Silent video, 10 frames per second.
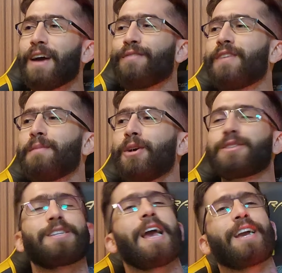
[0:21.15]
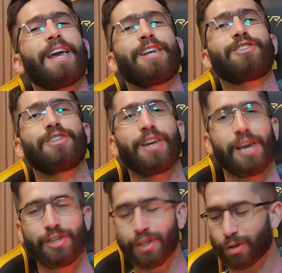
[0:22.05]
a famosinha, queridinha
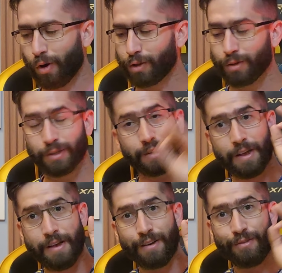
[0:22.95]
aí de todos,